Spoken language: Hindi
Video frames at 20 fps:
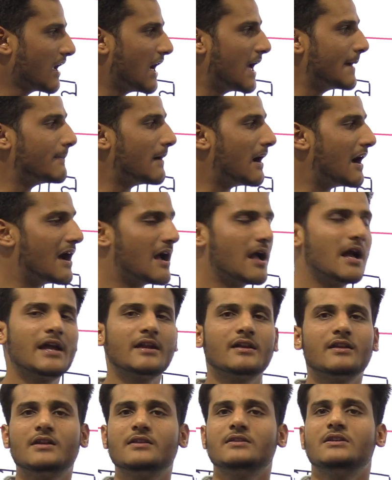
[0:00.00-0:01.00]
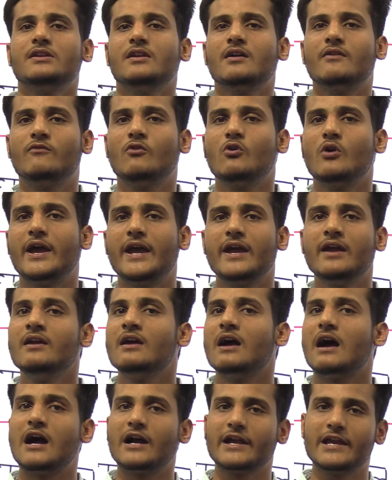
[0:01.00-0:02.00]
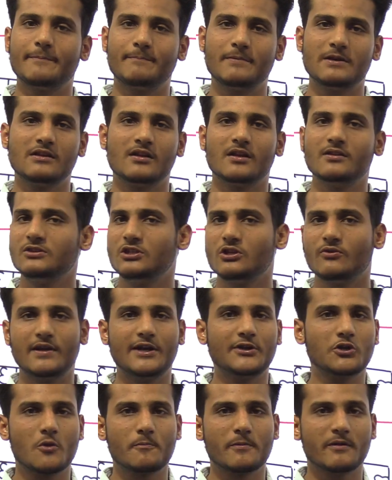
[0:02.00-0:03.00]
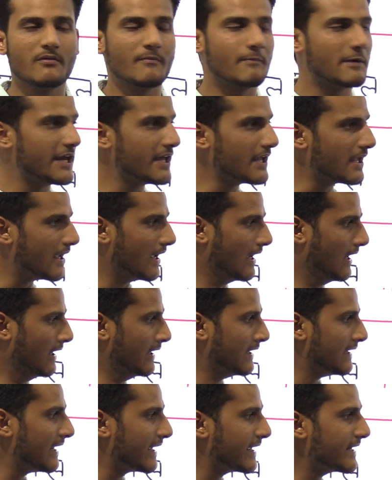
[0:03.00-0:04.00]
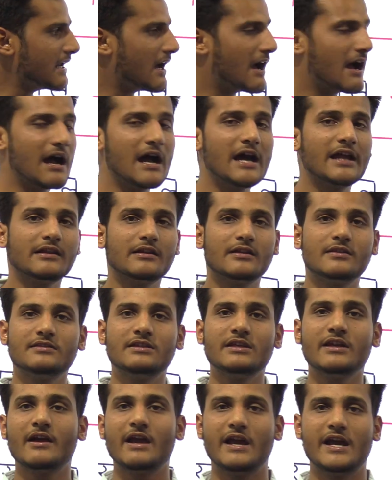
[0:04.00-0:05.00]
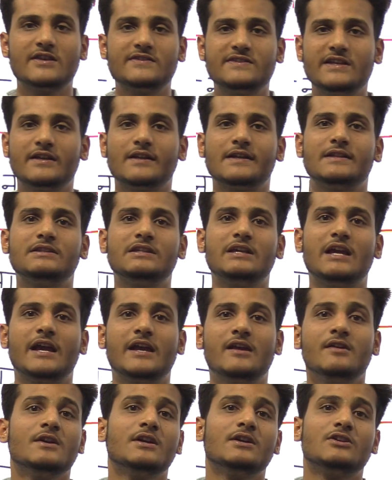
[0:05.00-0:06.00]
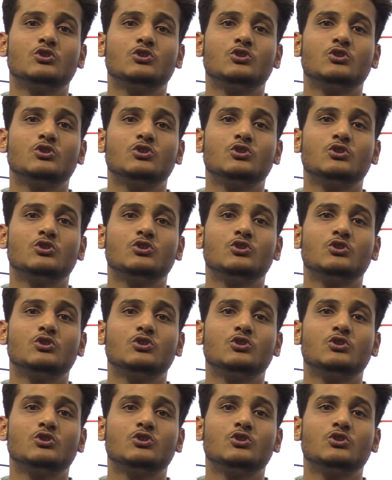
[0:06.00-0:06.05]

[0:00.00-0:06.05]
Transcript: अब आहार ग्रंथियां वो है आगे अपन ग्रंथियों वाले टॉपिक में पढ़ेंगे लेकिन आहार ग्रंथियां ऐसी ग्रंथियां हैं